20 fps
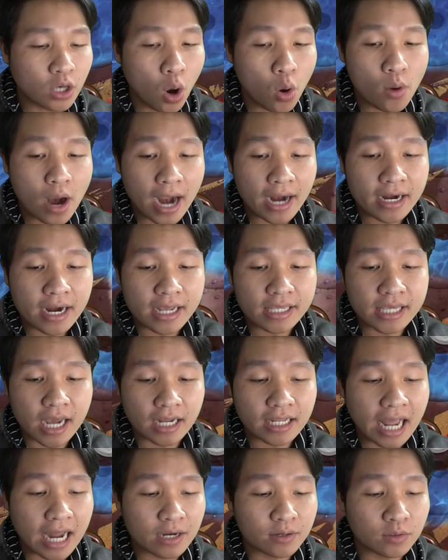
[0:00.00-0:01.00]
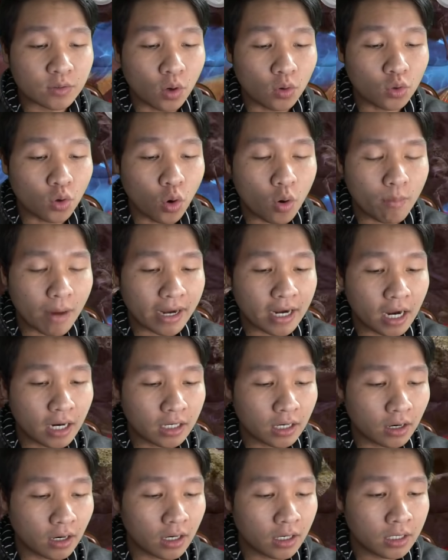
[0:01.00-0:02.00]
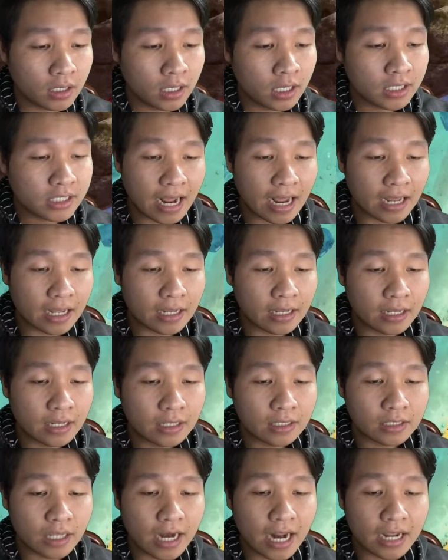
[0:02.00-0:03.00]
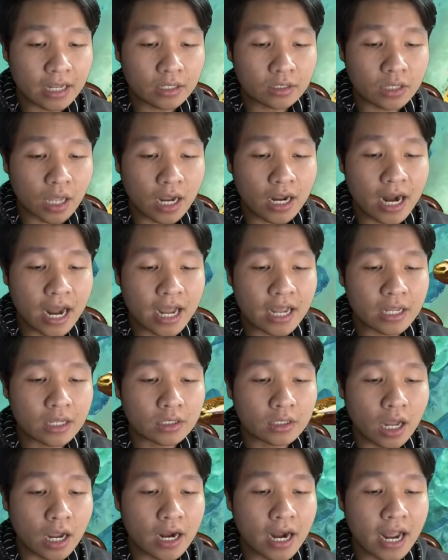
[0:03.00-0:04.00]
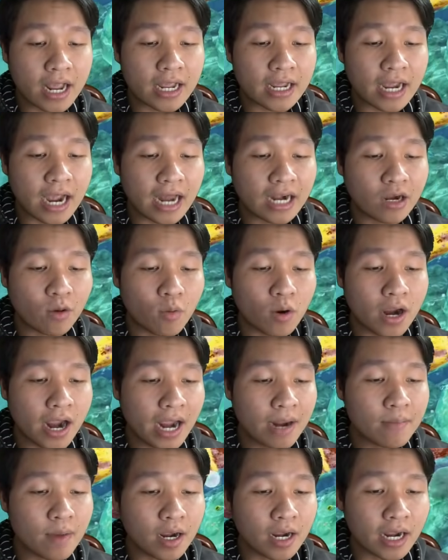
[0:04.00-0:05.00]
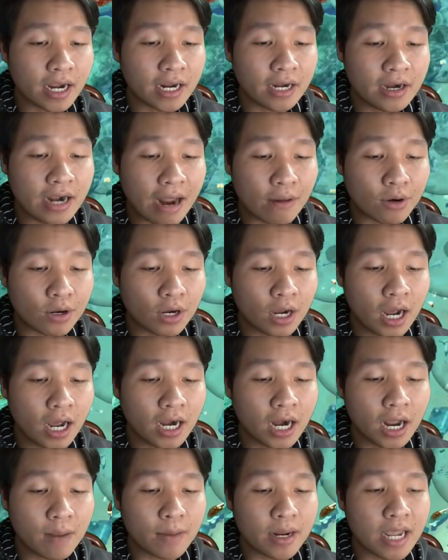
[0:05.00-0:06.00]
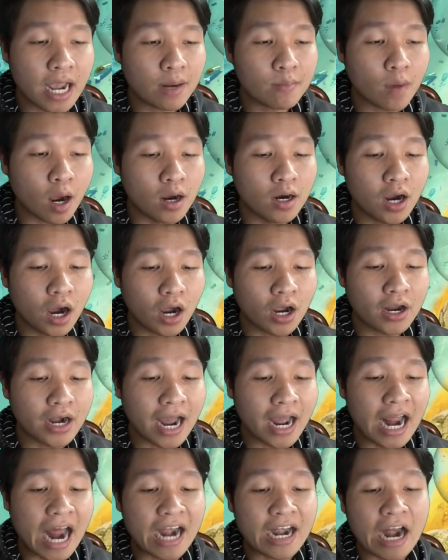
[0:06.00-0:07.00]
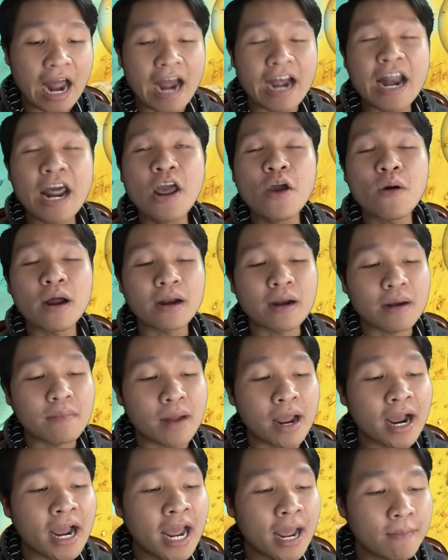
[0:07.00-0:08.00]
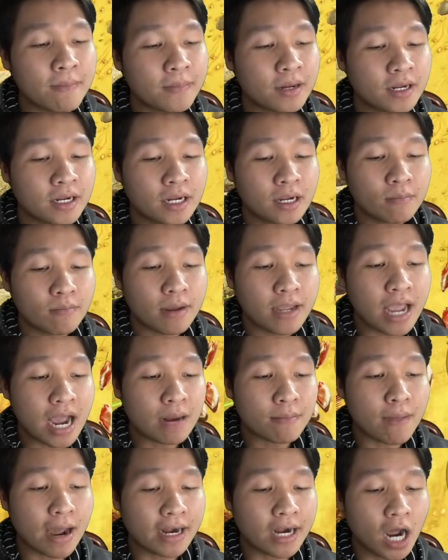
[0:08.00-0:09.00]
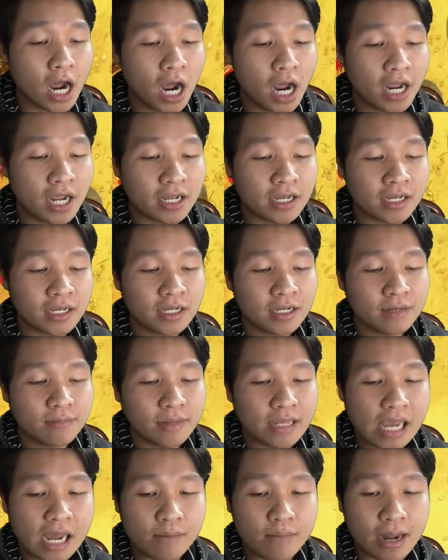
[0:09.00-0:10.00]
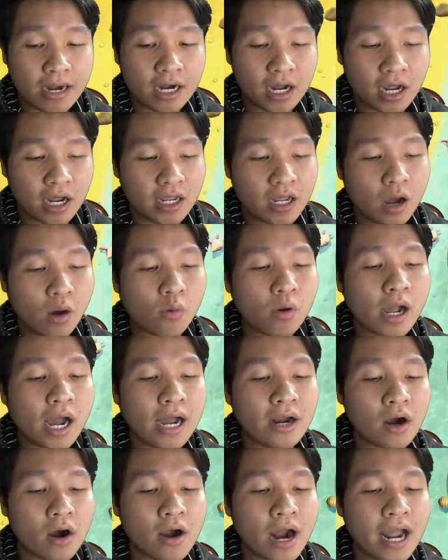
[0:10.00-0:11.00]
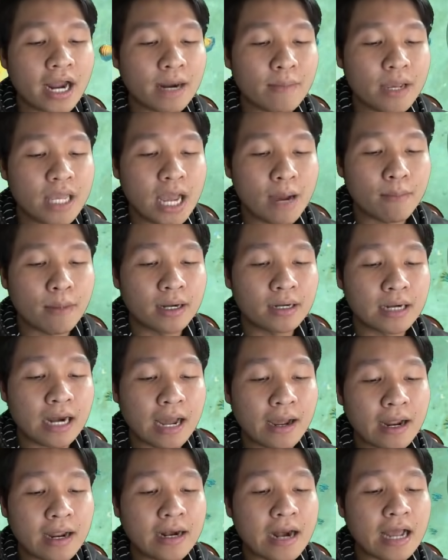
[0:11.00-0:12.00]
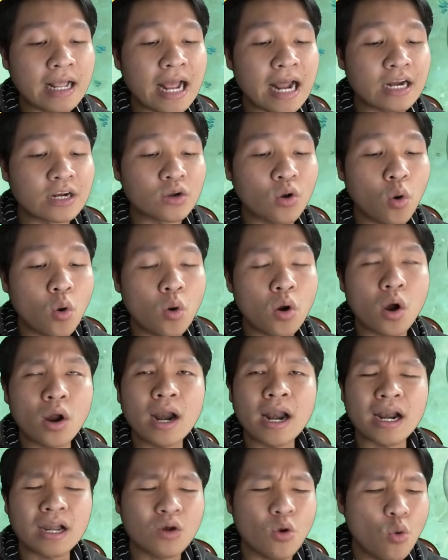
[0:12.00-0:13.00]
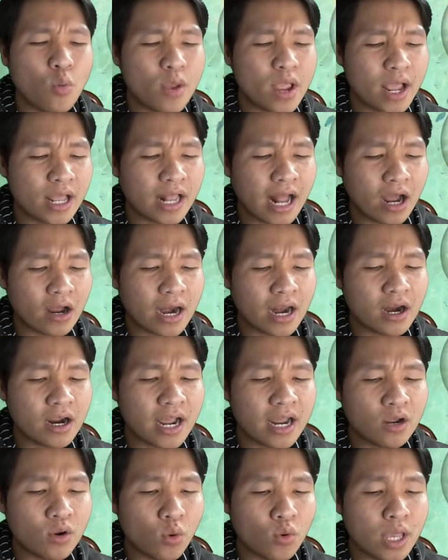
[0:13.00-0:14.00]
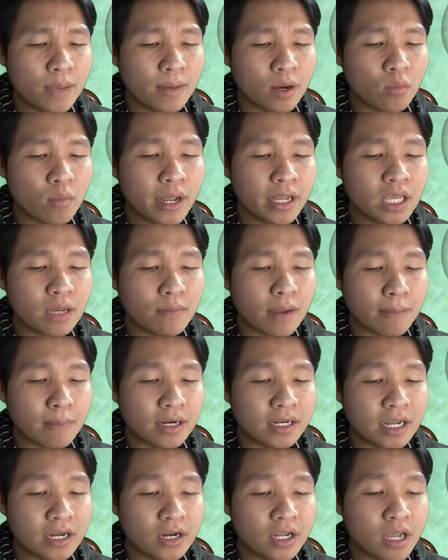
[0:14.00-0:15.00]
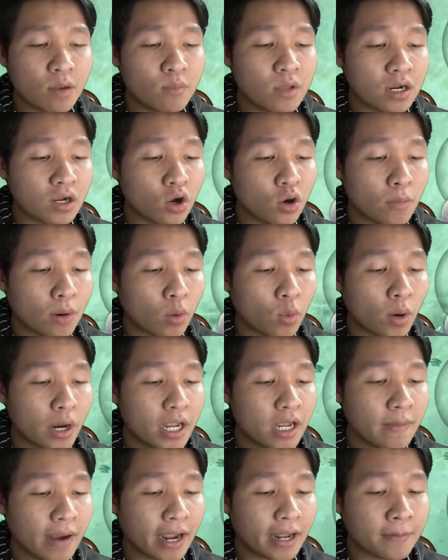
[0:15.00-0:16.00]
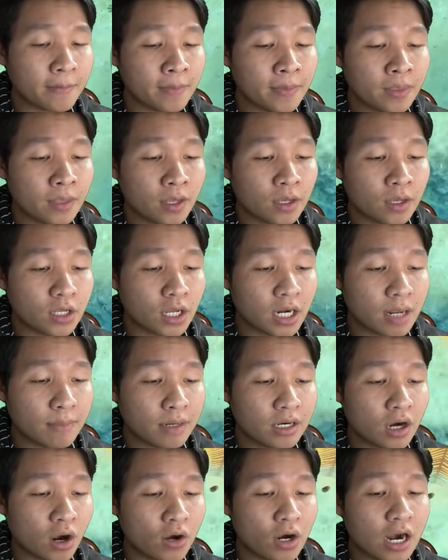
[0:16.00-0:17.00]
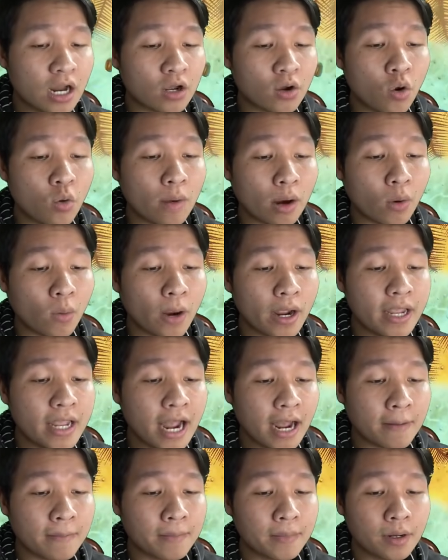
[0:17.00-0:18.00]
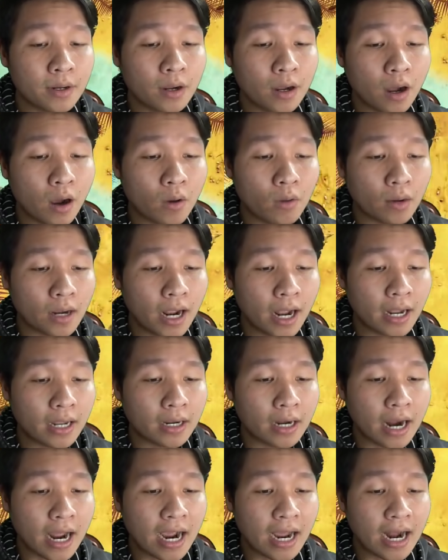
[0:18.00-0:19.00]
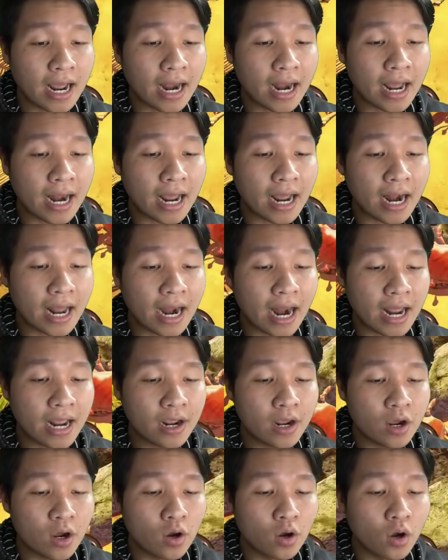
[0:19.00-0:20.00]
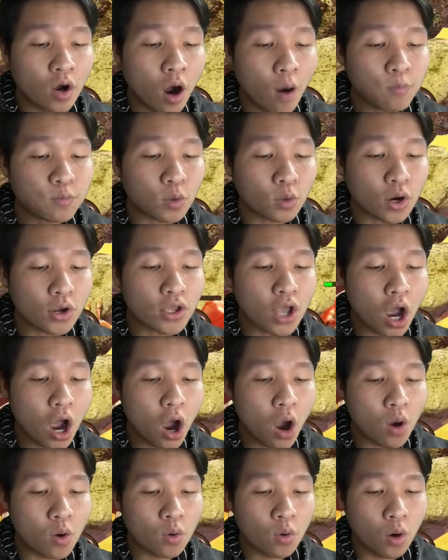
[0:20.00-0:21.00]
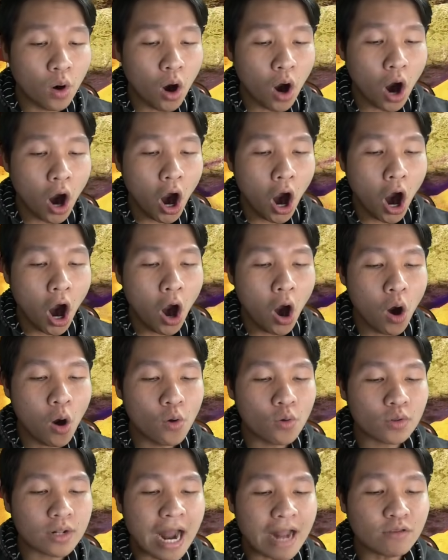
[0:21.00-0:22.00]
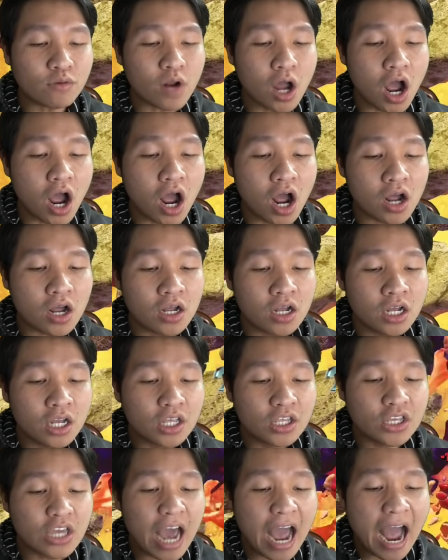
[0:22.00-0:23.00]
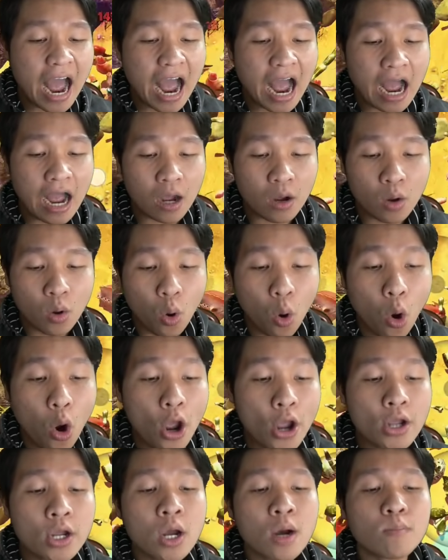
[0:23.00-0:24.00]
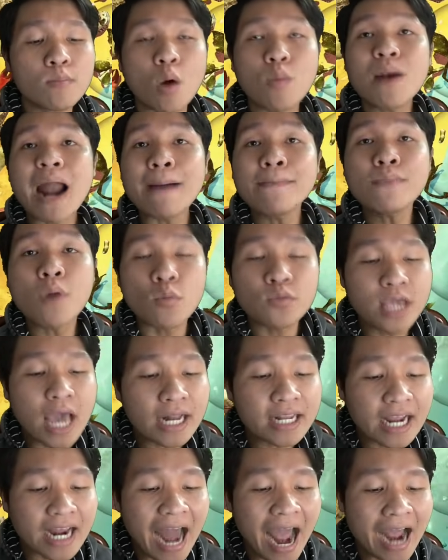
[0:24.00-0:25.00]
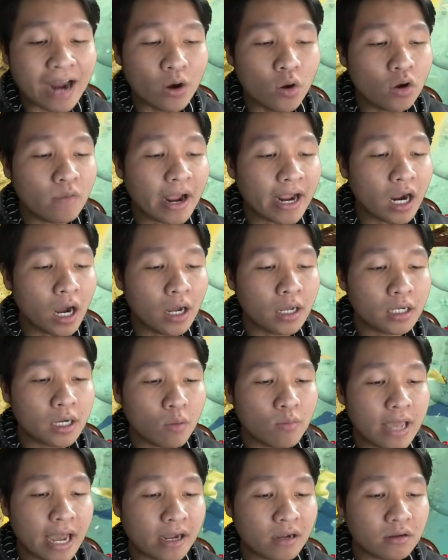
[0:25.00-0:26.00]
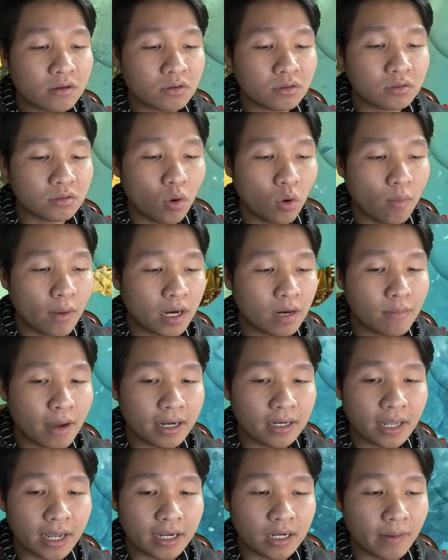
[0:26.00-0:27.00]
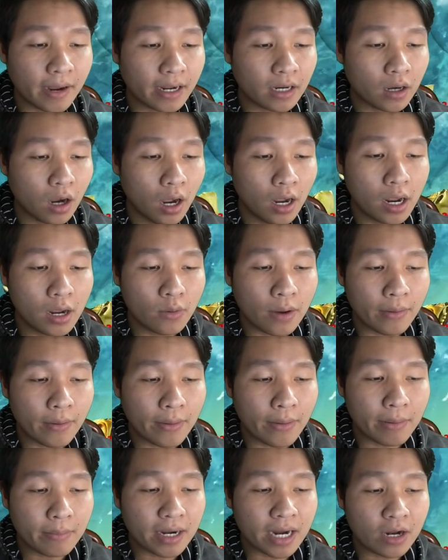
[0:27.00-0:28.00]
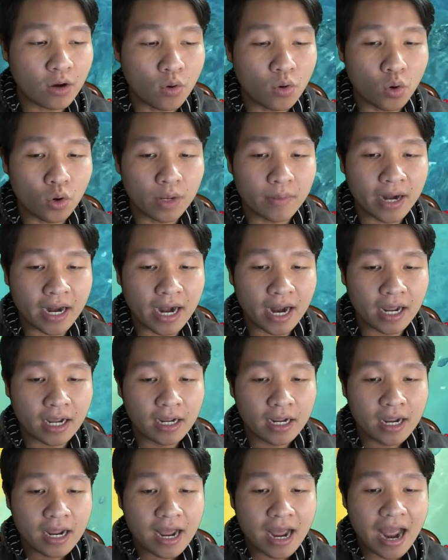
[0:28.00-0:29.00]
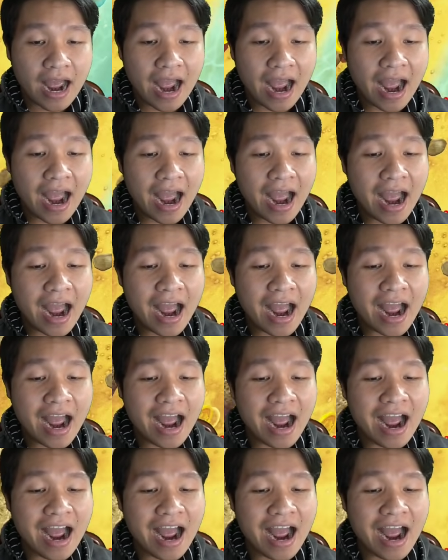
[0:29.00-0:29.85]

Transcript: sẽ cố gắng để trở thành con cua mạnh hơn nữa nè tới đây tới đây tới đây anh không có ngán bất kỳ đứa nào nữa hết á bây giờ anh bự rồi hồi nãy anh anh yếu anh bị ăn hiếp bây giờ anh mạnh rồi bây giờ anh mạnh rồi ok rõ ràng là bây giờ mình là đã thành cua gọi là là cua gì ra hồi nãy nó ghi cua gì mình không biết nhưng mà mình nhìn nó giống như cua mật quỷ các bạn cho nên mình gọi nó là cua mật quỷ nha ok à đây đây đây đây đây hút tụi nó vô Woo! đánh tụi nó yeah ui một đấm một chết cả đàn luôn các bạn ơi công nhận cua mình nó mạnh thiệt các bạn ơi khoan khoan khoan mình thấy con cua gì bên đây nè à